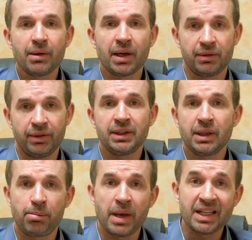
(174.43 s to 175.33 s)
ответ
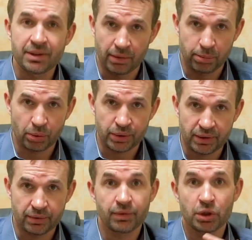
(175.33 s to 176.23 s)
на 5
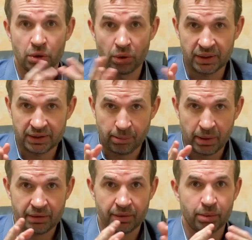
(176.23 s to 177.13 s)
вопросов. Что это за
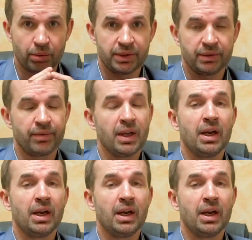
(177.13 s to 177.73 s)
5 вопросов?